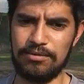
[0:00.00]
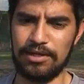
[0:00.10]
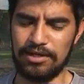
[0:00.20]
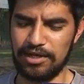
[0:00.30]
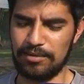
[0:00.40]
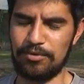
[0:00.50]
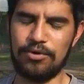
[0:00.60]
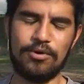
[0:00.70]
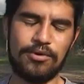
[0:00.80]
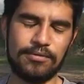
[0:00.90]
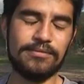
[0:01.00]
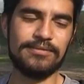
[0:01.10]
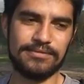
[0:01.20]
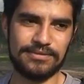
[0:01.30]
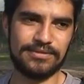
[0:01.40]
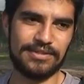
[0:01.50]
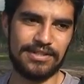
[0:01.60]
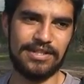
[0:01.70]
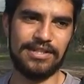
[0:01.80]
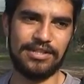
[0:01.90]
nivel, digamos,
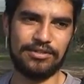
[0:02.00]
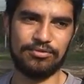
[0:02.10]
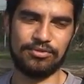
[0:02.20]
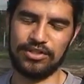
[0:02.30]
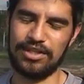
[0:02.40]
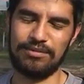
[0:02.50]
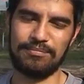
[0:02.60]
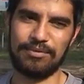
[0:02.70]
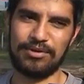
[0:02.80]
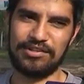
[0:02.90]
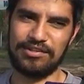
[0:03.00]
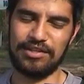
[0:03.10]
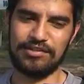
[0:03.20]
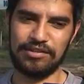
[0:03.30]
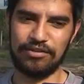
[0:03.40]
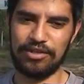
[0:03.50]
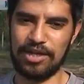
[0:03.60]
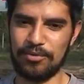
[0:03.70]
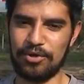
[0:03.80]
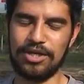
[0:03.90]
eh, por así decirlo,
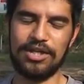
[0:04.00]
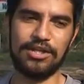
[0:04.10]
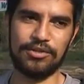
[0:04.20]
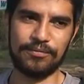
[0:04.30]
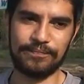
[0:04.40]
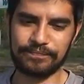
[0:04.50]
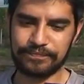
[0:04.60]
digamos, escrito.